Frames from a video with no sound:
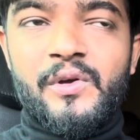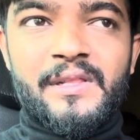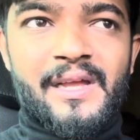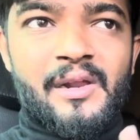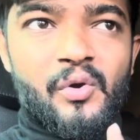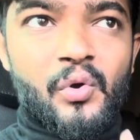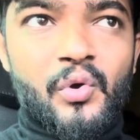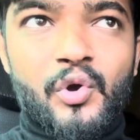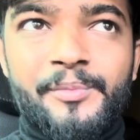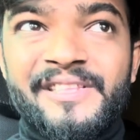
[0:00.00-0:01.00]
ताकि
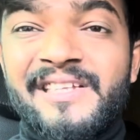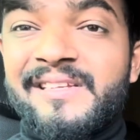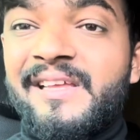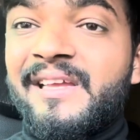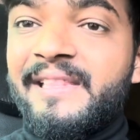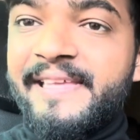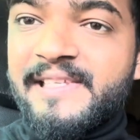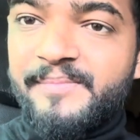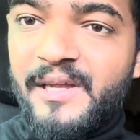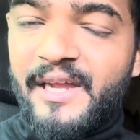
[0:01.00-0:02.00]
लोगों को पता चले कि
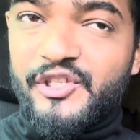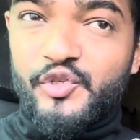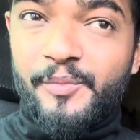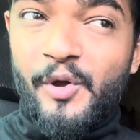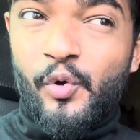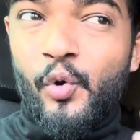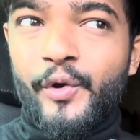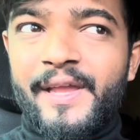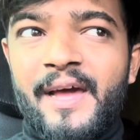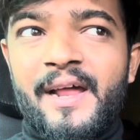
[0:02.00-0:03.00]
देश में एक्चुअल में हो
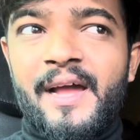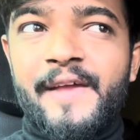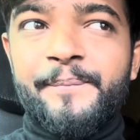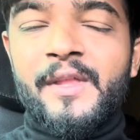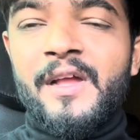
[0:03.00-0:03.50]
क्या रहा है